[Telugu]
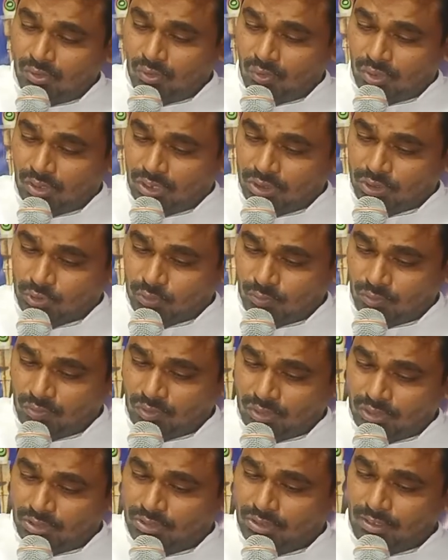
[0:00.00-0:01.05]
లూకా
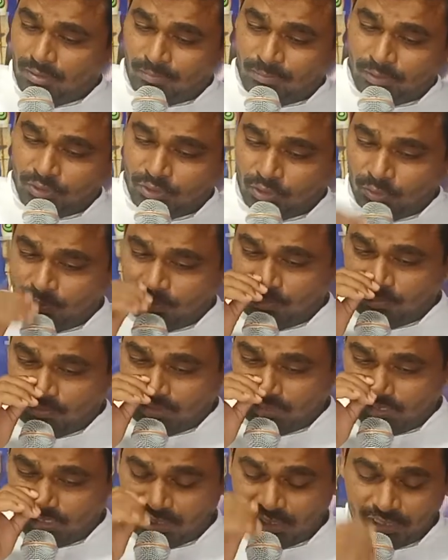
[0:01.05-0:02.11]
శుభవార్త పంతొమ్మిదవ
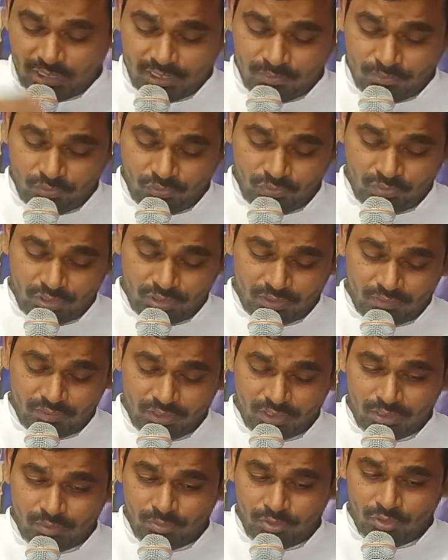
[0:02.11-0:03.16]
అధ్యాయము ఇరవై
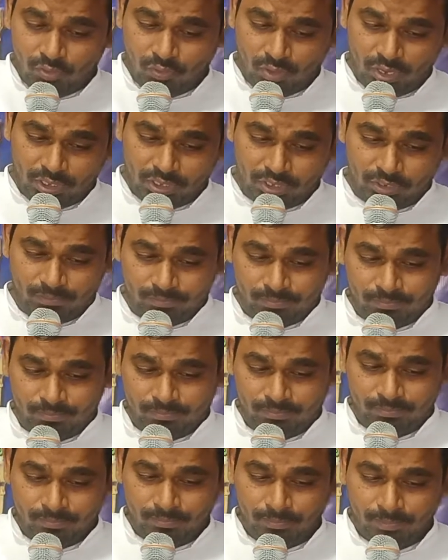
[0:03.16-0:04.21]
ఎనిమిదవ వాక్యం
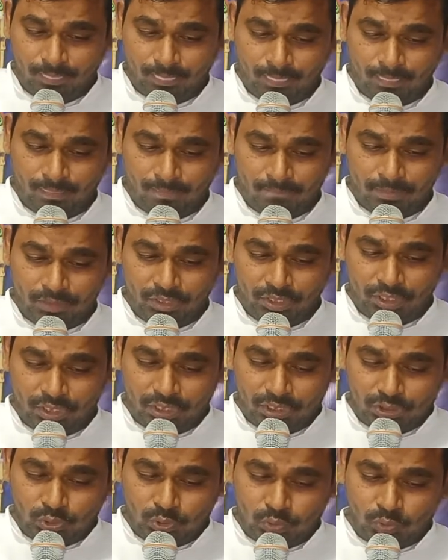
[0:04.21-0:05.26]

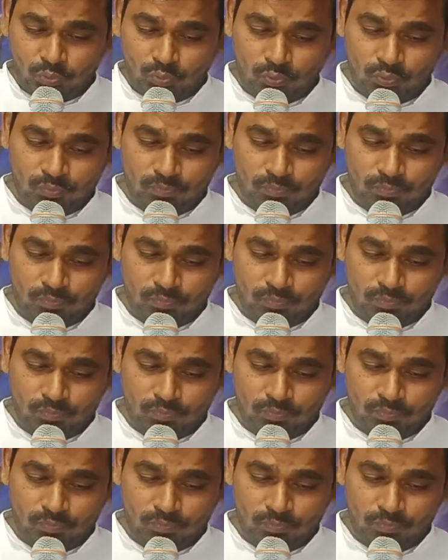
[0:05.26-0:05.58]
యేసు